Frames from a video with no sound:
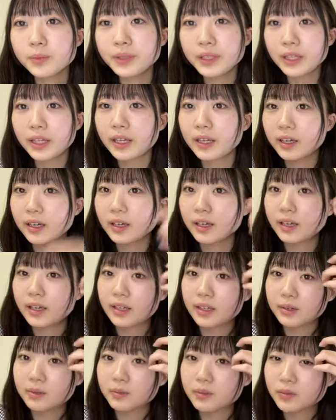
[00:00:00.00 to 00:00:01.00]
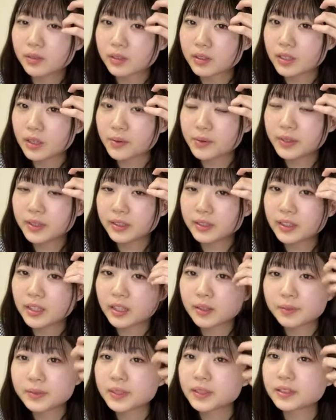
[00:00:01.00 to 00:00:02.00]
見てもう食べたくて
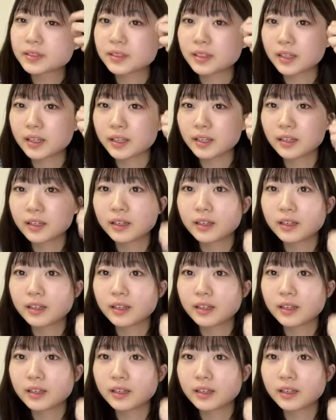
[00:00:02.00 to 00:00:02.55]
食べたくてで